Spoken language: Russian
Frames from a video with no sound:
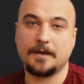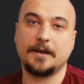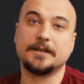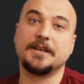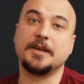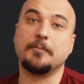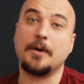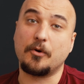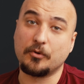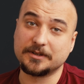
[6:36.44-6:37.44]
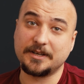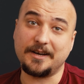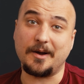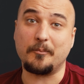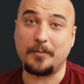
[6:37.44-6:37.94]
Эдакий походный,
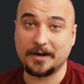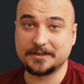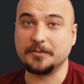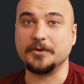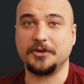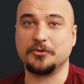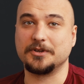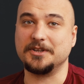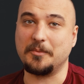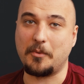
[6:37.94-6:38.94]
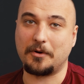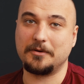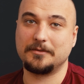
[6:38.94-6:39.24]
компактный маникюрный набор.